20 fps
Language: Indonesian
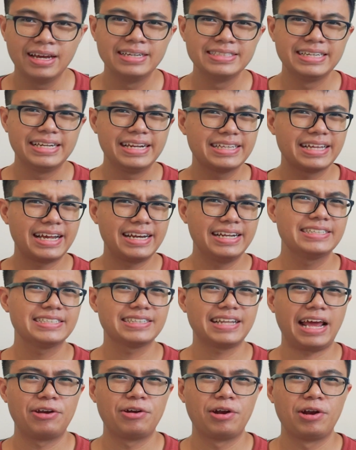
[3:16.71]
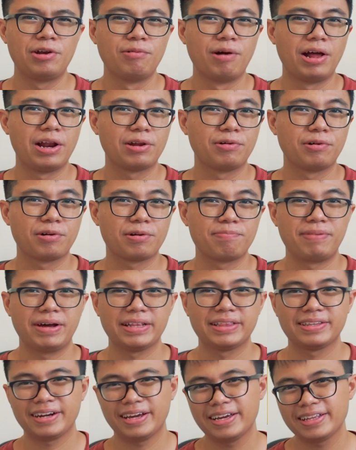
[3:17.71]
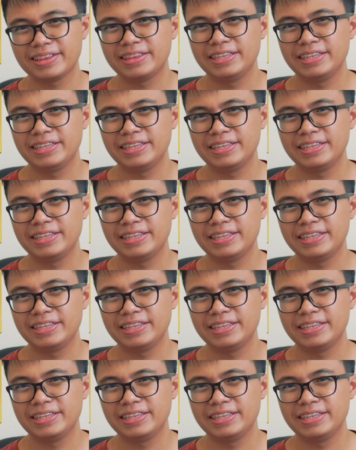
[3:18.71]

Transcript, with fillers: jadi tadi selain udah dual core 4 thread,